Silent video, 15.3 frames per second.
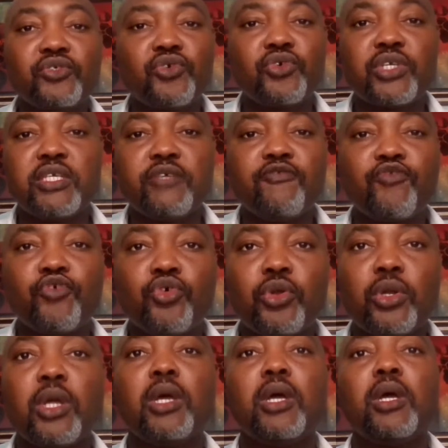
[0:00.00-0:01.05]
ceux qui
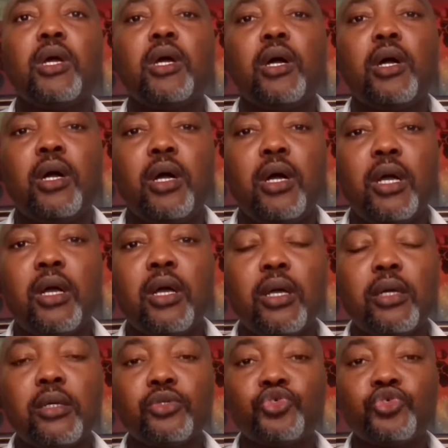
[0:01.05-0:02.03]
veulent euh,